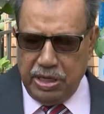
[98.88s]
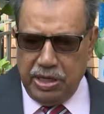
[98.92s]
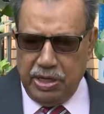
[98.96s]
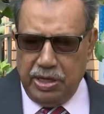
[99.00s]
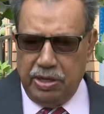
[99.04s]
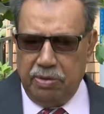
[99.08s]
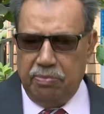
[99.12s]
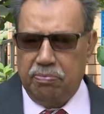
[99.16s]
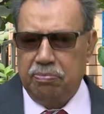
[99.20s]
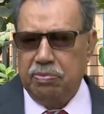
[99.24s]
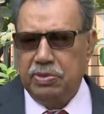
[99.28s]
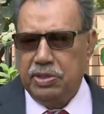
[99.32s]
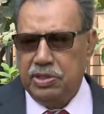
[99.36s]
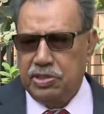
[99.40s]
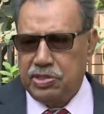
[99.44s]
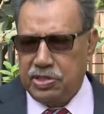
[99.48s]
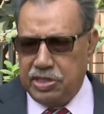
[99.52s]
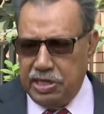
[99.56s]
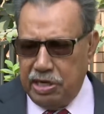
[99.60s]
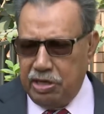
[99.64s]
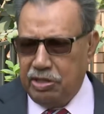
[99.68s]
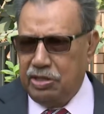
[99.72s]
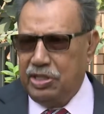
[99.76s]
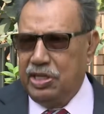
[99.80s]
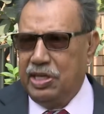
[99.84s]
মানে
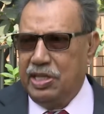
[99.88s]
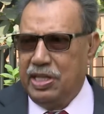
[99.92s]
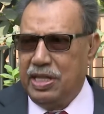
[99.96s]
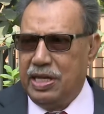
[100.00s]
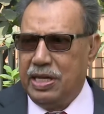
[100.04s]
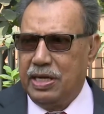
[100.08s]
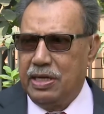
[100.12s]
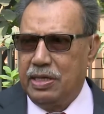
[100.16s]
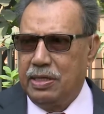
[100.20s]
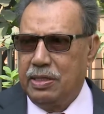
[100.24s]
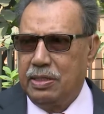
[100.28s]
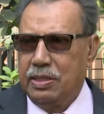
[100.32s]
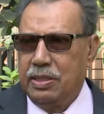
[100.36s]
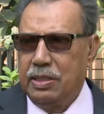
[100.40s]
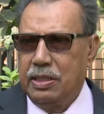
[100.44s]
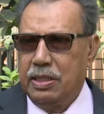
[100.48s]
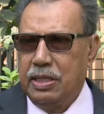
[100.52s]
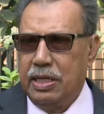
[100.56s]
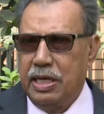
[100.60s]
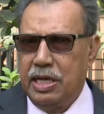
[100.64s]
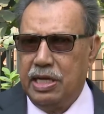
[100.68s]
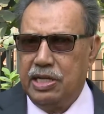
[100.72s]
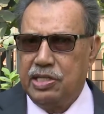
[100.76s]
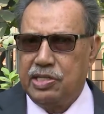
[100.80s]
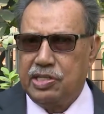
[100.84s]
স্টেক দিয়ে দেন
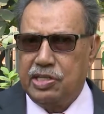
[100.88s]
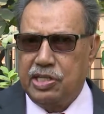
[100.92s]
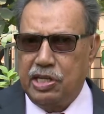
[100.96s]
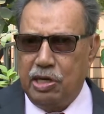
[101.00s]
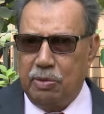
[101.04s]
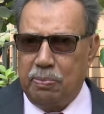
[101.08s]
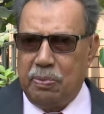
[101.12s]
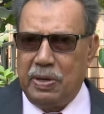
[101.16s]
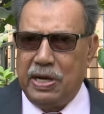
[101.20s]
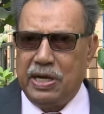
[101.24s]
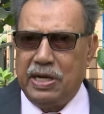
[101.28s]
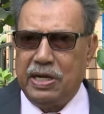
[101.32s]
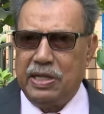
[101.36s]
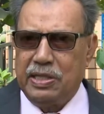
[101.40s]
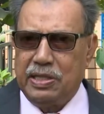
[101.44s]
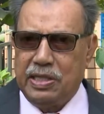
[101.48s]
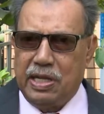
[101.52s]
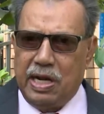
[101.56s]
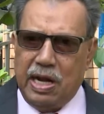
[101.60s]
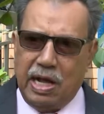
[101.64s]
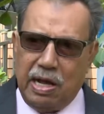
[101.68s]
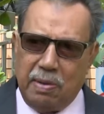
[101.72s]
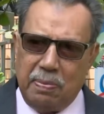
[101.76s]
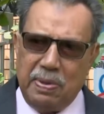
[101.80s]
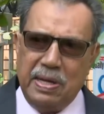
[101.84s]
এই স্টেক ফাঁকে
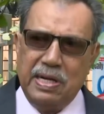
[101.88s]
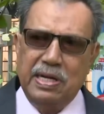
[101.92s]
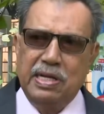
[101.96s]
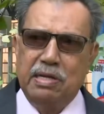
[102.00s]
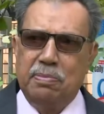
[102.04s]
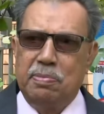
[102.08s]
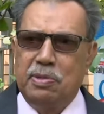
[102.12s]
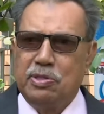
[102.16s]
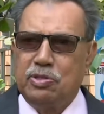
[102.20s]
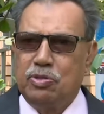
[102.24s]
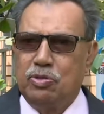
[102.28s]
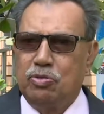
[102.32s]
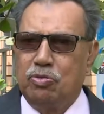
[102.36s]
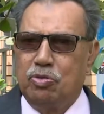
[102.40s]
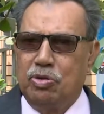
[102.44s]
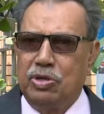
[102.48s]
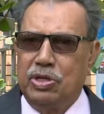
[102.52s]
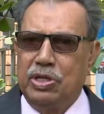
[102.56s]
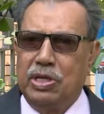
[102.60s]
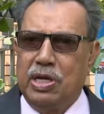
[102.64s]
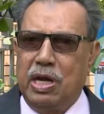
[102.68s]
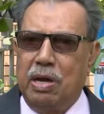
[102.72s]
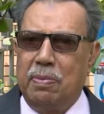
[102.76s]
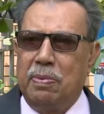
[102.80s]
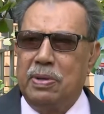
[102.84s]
তারা আবার নির্বাচন
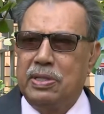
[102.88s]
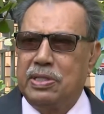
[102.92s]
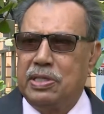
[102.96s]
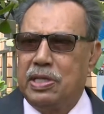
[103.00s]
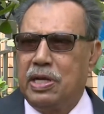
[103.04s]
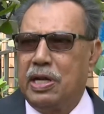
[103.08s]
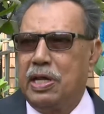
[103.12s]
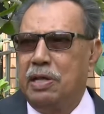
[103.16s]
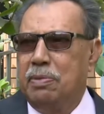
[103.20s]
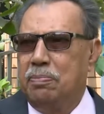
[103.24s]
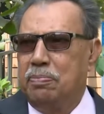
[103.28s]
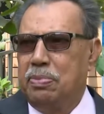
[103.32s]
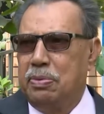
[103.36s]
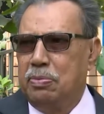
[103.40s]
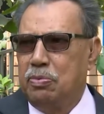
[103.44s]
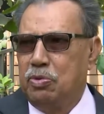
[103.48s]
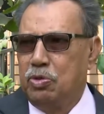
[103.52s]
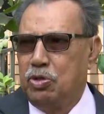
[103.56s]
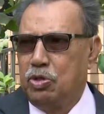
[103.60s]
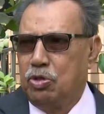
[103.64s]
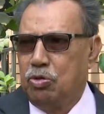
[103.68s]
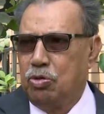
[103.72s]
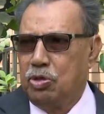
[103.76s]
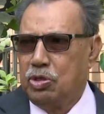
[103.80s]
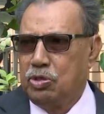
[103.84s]
করে আবার তারা এমপি
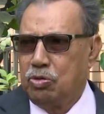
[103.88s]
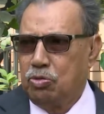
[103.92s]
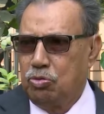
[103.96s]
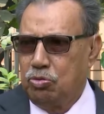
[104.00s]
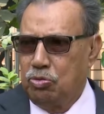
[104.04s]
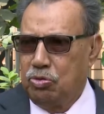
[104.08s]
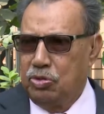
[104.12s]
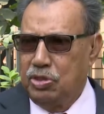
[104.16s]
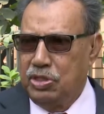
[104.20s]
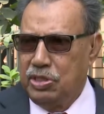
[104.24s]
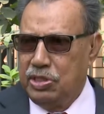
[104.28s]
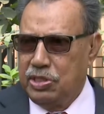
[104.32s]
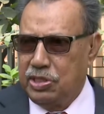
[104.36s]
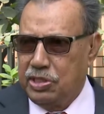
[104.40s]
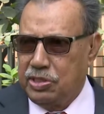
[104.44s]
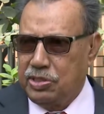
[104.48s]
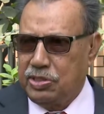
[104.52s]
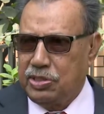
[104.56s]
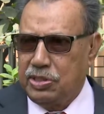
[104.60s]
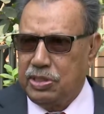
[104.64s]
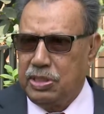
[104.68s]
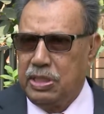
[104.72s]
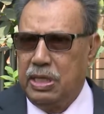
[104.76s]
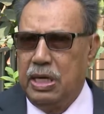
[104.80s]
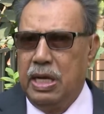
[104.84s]
মন্ত্রী হওয়ার সুযোগ নিয়ে
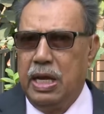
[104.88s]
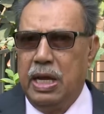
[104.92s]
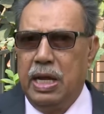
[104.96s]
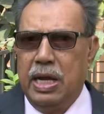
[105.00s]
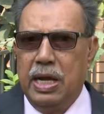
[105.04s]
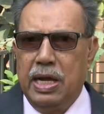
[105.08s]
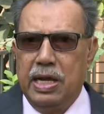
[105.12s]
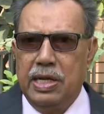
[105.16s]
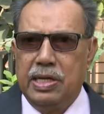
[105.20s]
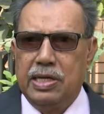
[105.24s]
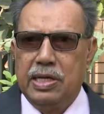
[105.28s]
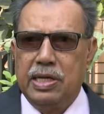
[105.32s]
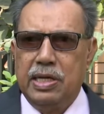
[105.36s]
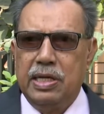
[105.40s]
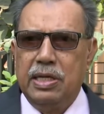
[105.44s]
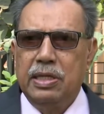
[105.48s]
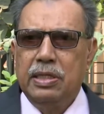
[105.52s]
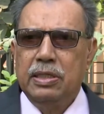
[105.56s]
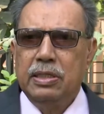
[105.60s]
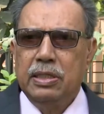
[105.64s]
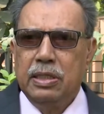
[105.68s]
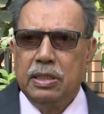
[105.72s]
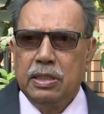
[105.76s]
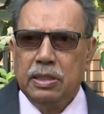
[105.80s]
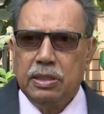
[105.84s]
যাচ্ছে এটা
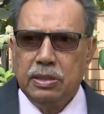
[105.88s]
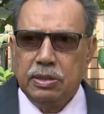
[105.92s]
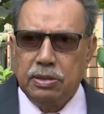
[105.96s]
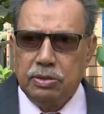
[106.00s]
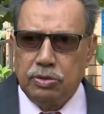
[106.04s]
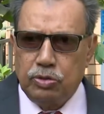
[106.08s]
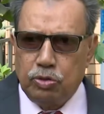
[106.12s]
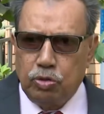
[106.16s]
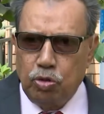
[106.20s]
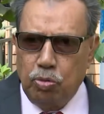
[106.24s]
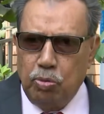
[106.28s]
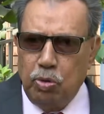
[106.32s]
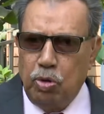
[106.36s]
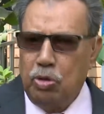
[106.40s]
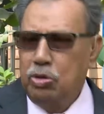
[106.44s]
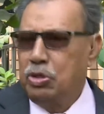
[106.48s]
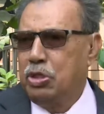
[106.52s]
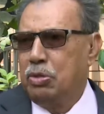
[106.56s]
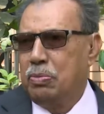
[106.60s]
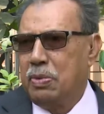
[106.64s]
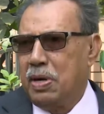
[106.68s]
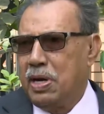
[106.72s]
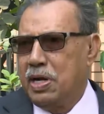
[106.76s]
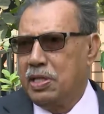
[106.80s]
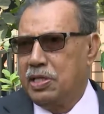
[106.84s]
শুভ
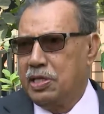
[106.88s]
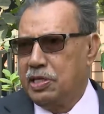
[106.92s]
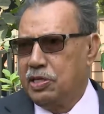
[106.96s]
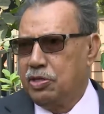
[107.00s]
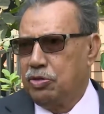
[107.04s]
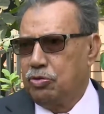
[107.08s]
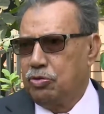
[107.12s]
হইতে পারে না